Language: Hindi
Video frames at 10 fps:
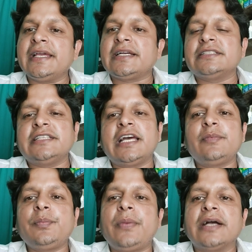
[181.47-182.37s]
एक हज़ार
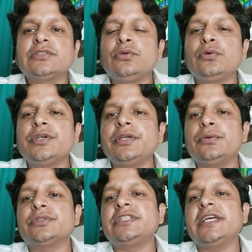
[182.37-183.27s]
में पाँच लोग ही
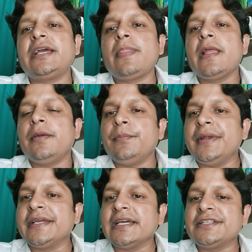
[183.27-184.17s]
होते हैं
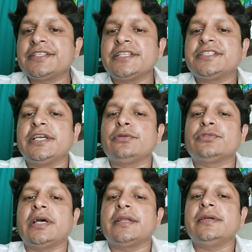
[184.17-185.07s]
मेडिकल रिसर्च के
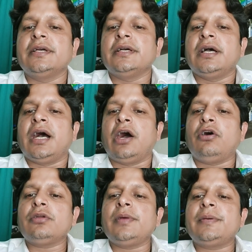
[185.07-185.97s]
अनुसार
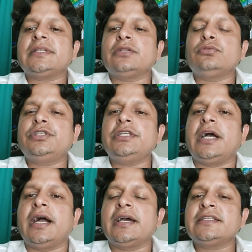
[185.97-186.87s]
और मैं बता दूं कि
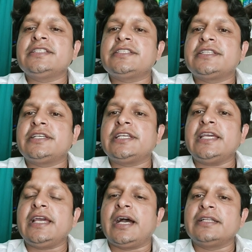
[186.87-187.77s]
अगर
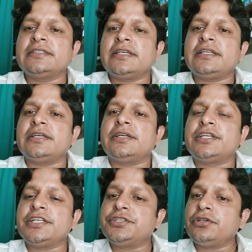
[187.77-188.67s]
जिसके अंदर
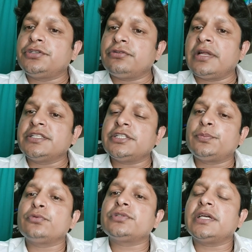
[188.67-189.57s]
टेस्टोस्टेरॉन जिस
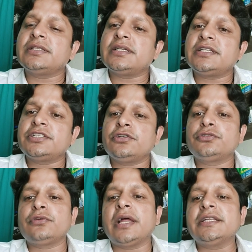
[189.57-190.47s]
पुरुष के अंदर
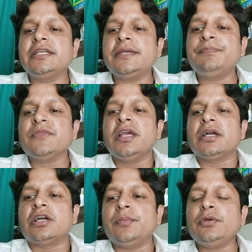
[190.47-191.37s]
टेस्टोस्टेरॉन की
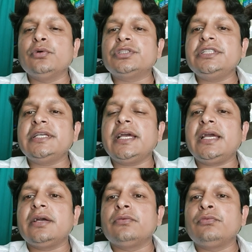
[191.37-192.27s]
कमी होती है
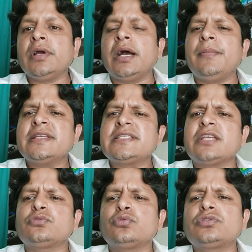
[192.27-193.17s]
वो
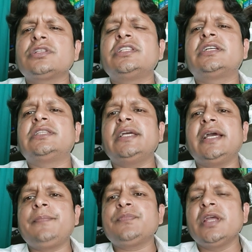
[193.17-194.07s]
हमेशा सुस्त दिखते हैं